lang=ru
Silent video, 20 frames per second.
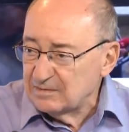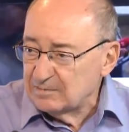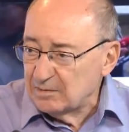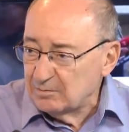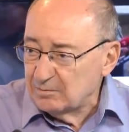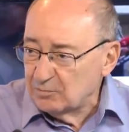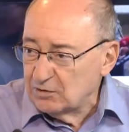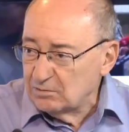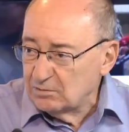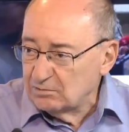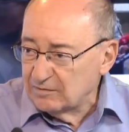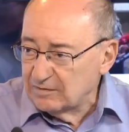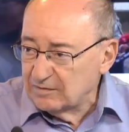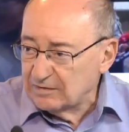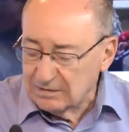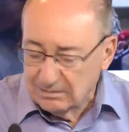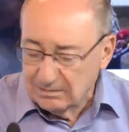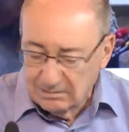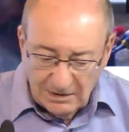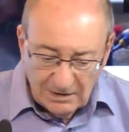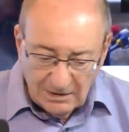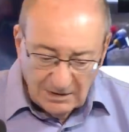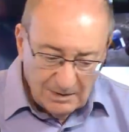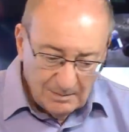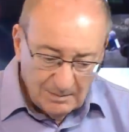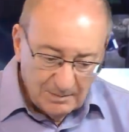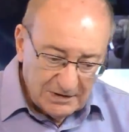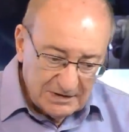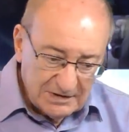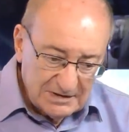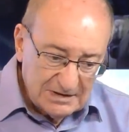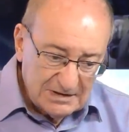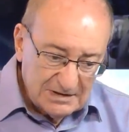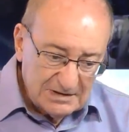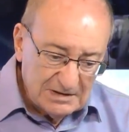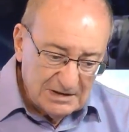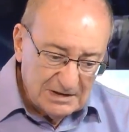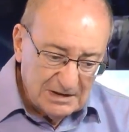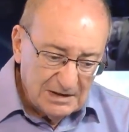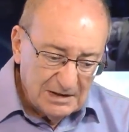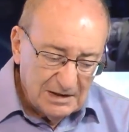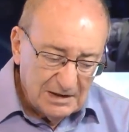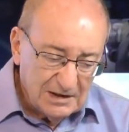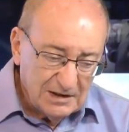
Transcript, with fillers: по-моему, в этом процессе.